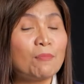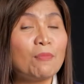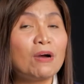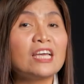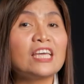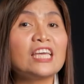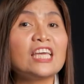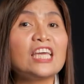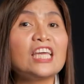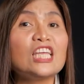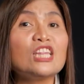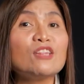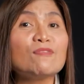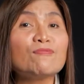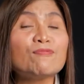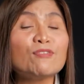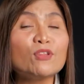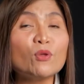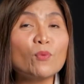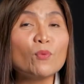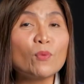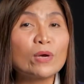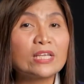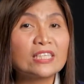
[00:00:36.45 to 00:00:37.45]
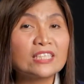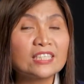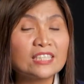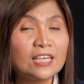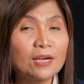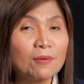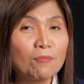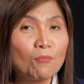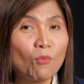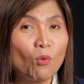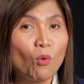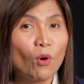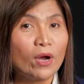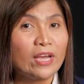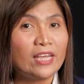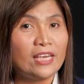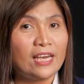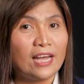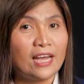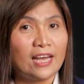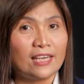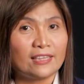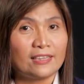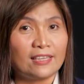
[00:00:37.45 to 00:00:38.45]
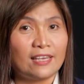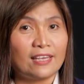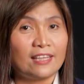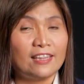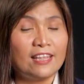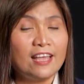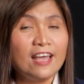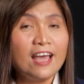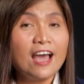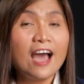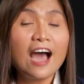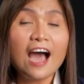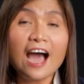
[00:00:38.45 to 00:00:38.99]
mag-influence ng buhay natin